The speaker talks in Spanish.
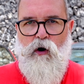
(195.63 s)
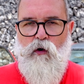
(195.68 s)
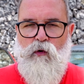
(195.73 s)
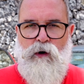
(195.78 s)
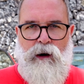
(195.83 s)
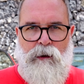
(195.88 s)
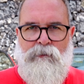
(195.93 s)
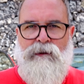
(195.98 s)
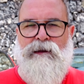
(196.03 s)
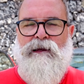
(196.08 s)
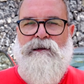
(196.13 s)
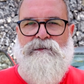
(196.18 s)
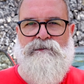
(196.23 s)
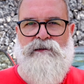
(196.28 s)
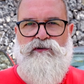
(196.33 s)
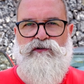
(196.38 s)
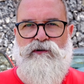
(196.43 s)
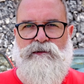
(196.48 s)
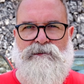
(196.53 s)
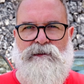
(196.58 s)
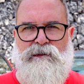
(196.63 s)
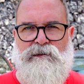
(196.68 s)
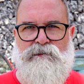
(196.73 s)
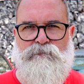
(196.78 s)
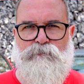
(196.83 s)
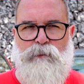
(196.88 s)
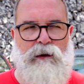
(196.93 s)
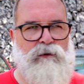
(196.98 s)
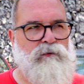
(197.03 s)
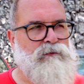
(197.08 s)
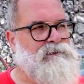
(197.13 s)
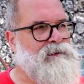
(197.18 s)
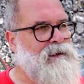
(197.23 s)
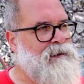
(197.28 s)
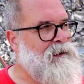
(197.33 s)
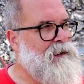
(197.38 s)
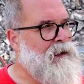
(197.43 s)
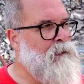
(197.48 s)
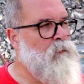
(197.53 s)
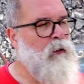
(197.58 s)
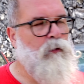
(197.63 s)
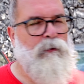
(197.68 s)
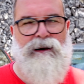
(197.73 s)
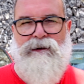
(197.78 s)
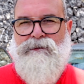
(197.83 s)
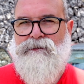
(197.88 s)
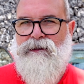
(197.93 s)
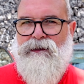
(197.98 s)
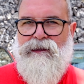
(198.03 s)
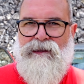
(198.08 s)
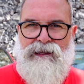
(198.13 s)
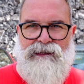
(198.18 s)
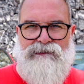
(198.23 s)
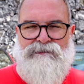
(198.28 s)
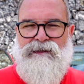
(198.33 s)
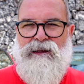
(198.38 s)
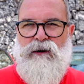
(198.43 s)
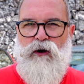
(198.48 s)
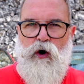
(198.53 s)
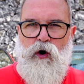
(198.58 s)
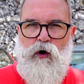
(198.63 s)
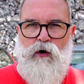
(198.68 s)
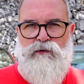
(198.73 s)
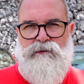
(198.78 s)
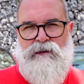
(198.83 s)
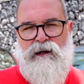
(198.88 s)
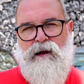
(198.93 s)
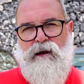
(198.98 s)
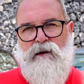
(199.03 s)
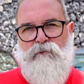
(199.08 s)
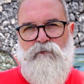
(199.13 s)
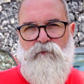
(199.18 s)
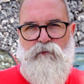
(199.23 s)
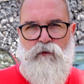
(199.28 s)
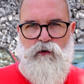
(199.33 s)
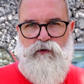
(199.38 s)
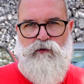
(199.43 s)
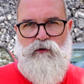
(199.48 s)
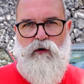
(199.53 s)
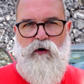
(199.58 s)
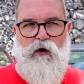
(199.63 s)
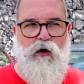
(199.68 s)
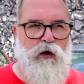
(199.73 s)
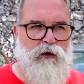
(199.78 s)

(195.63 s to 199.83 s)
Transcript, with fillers: Una vez que has hecho este disparo, tienes que moverte y hacer otra foto,